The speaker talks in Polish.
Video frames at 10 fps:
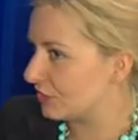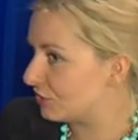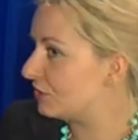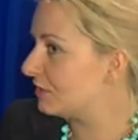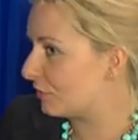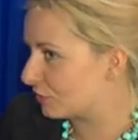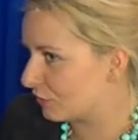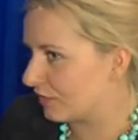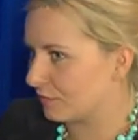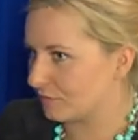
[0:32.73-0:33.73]
części
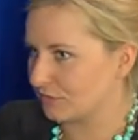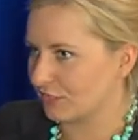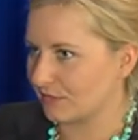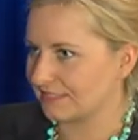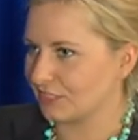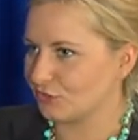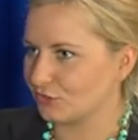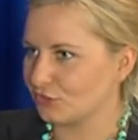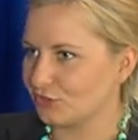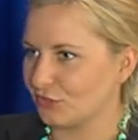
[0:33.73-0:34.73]
sportowej bym chciała
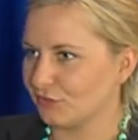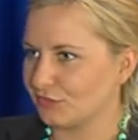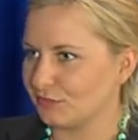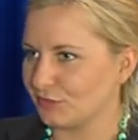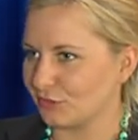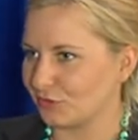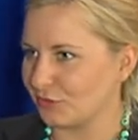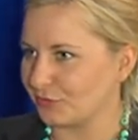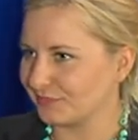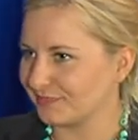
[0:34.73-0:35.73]
zacząć. Co w tym roku?